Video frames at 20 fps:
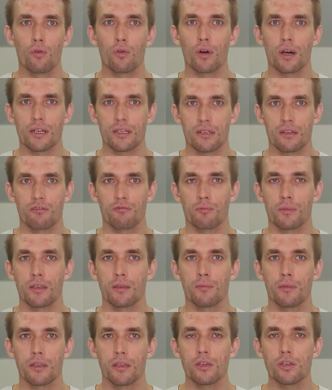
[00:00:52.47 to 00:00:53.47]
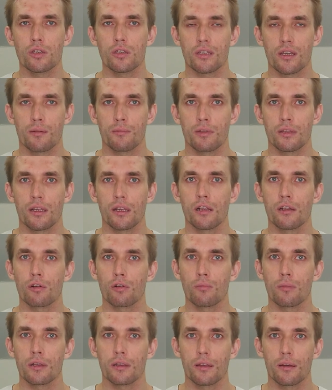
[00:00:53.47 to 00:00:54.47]
указаны в математической модели
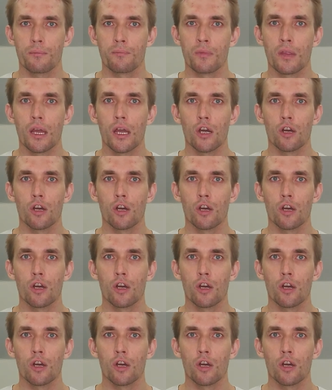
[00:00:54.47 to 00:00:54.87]
робота.